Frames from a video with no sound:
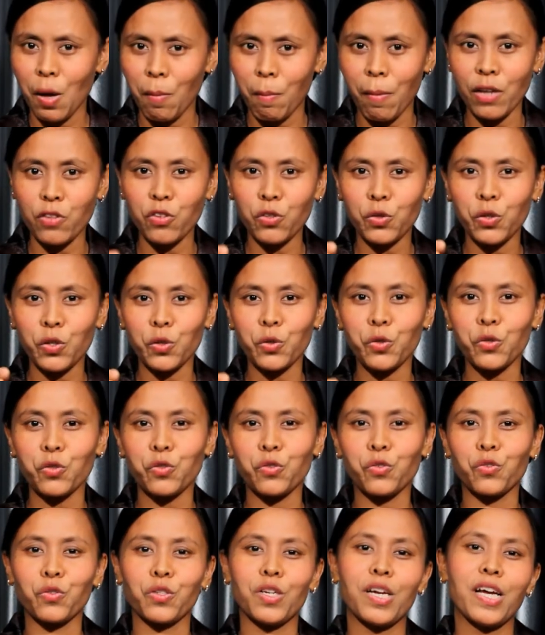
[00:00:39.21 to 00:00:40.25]
Maju terus
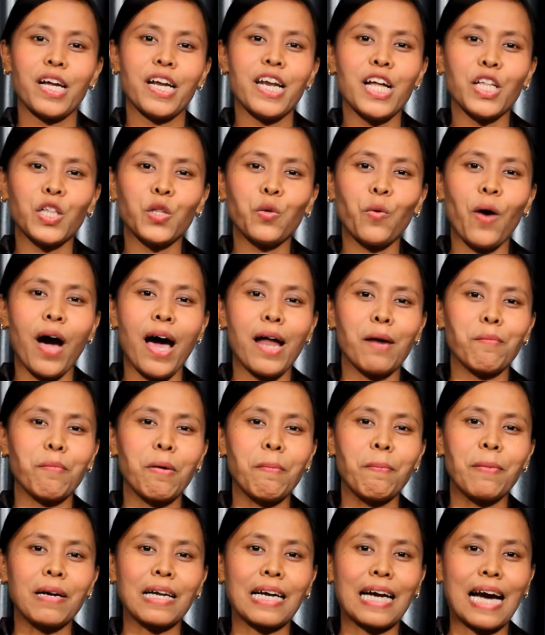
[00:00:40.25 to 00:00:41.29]
dan Tuhan
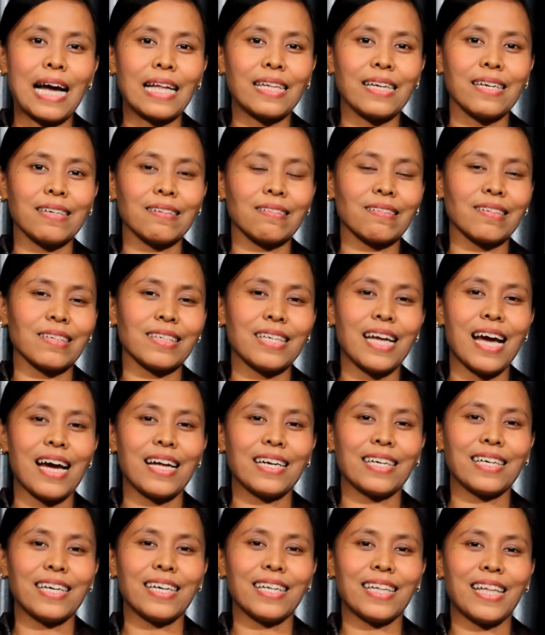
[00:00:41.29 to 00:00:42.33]
memberkati
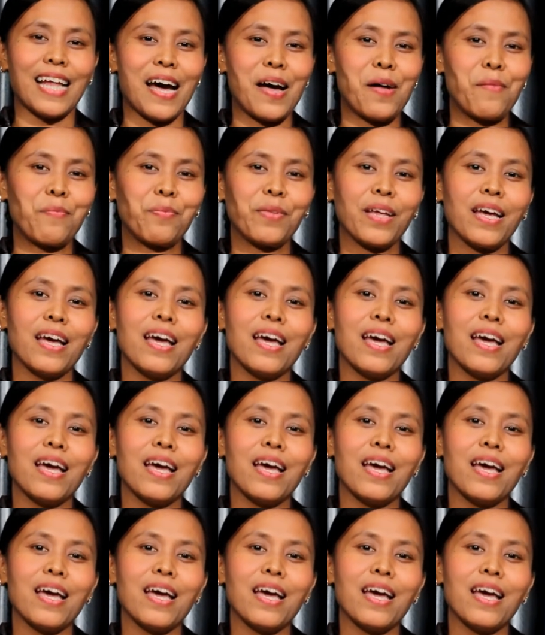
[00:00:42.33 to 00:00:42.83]
kesetiaan kita.